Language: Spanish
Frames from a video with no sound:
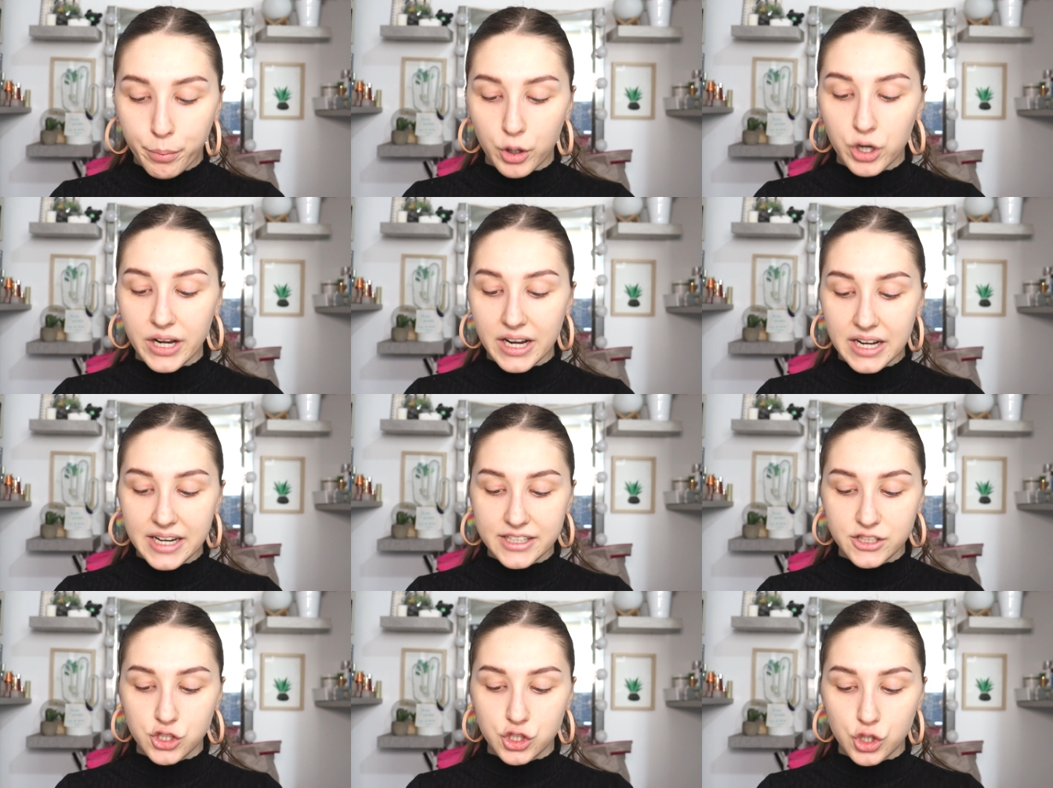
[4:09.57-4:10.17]

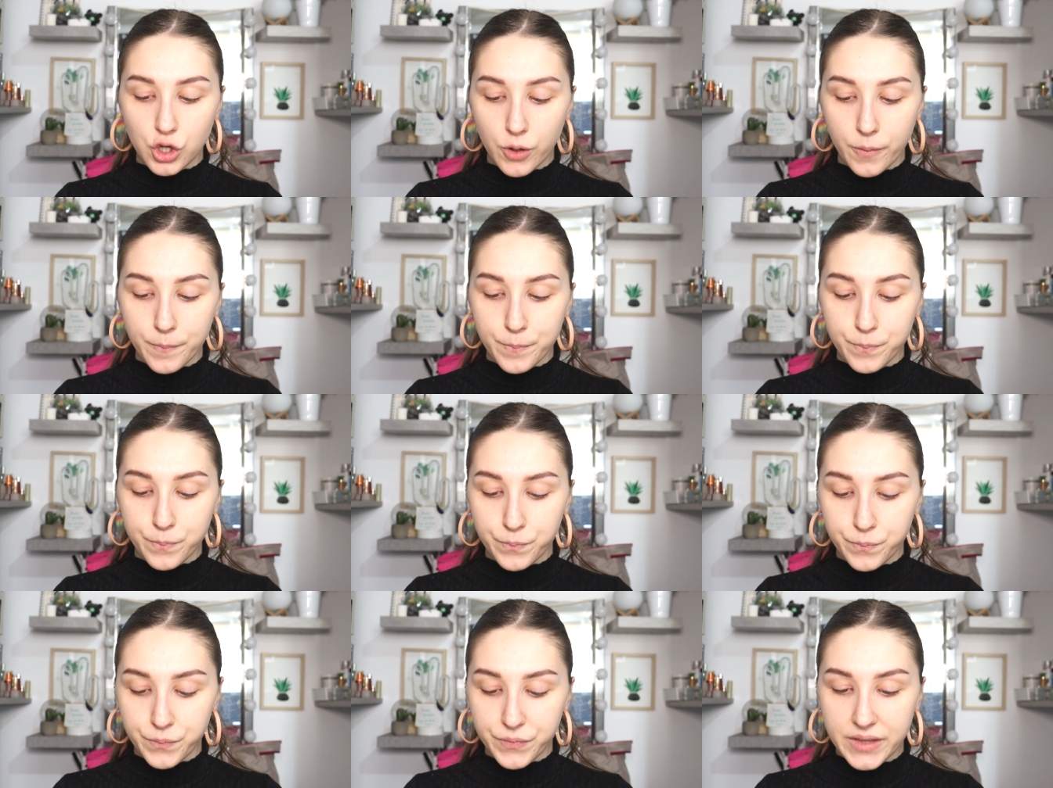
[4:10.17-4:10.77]
por el
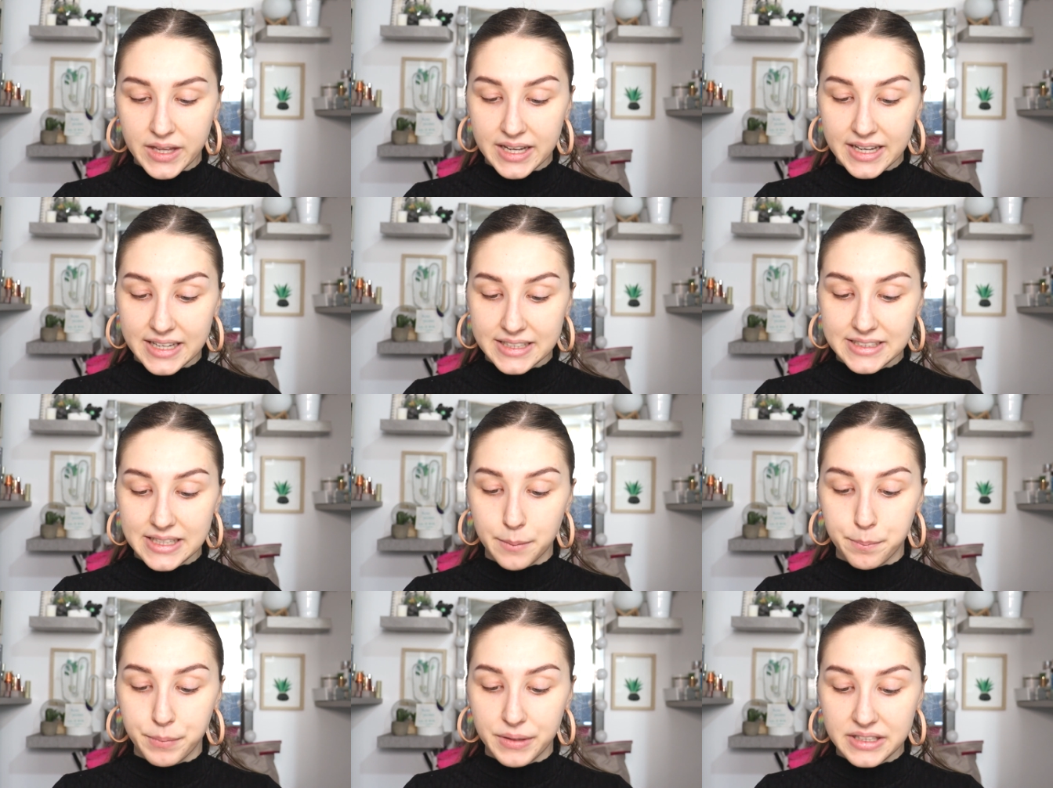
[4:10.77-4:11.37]
hecho de
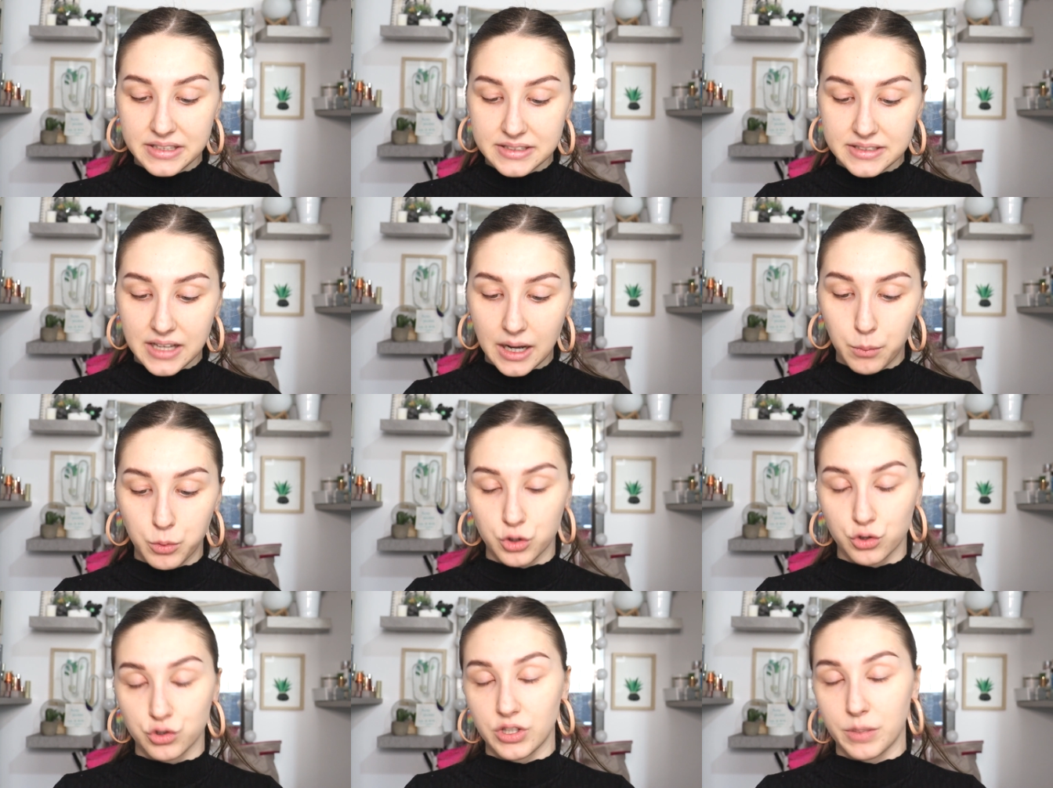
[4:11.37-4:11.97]
que te
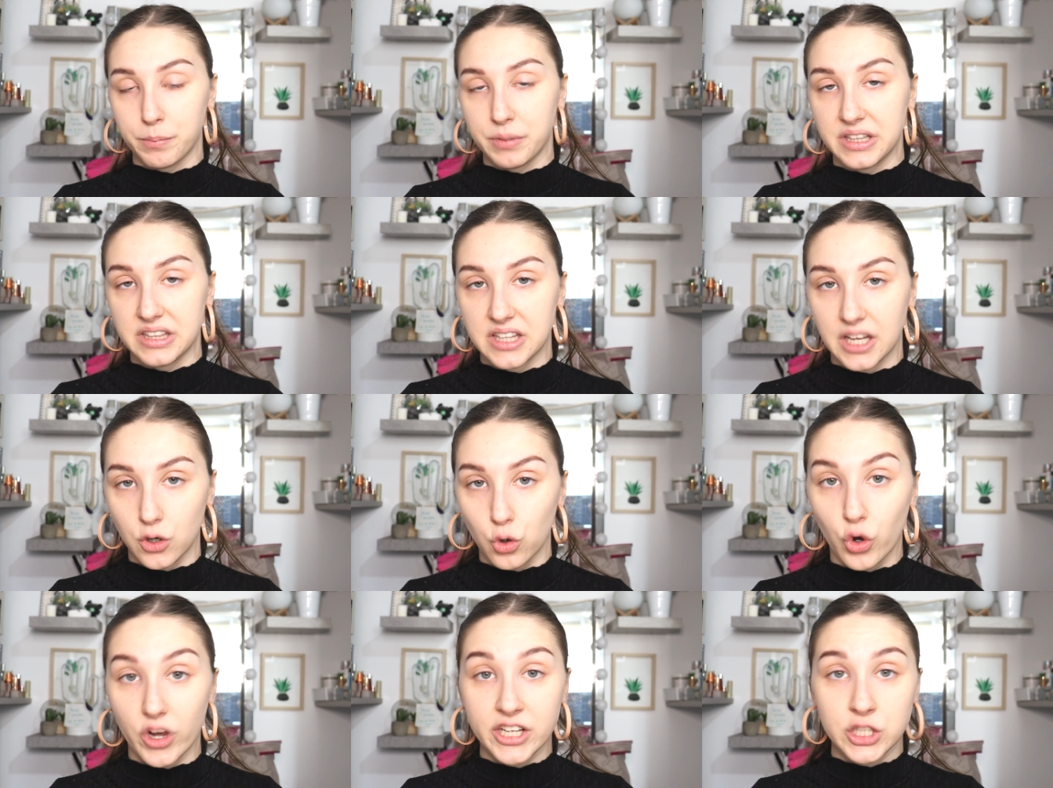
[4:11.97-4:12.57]
pinta, bueno, te
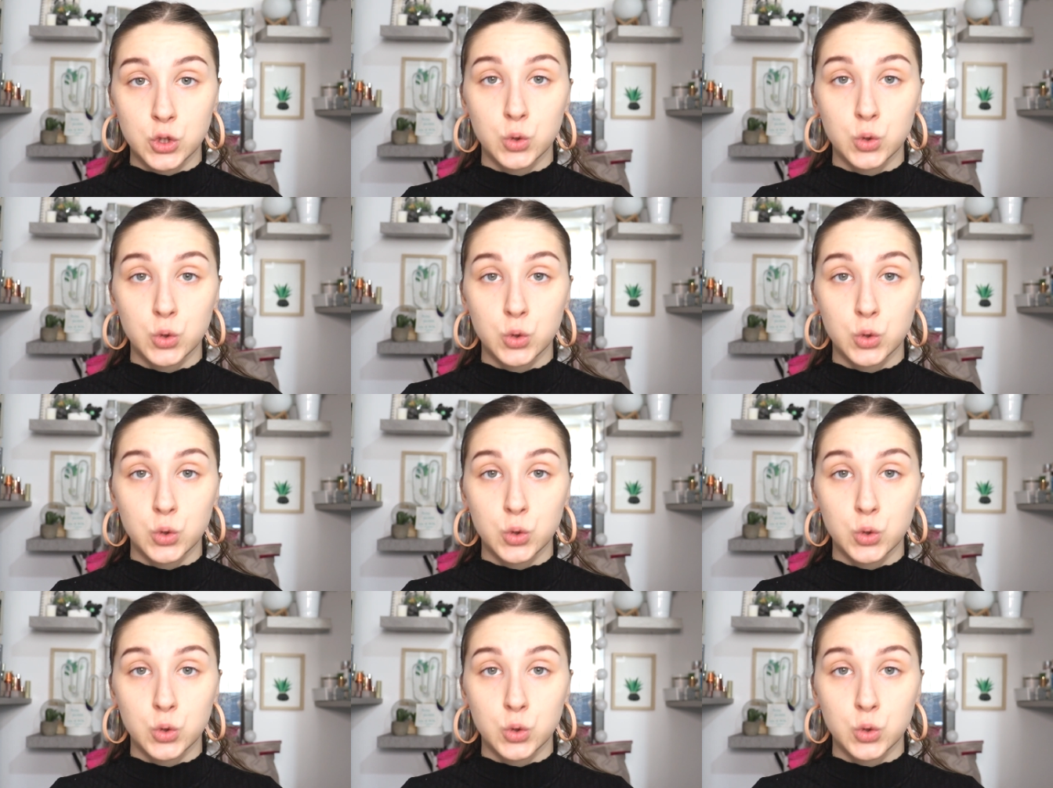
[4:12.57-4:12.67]
pinta no,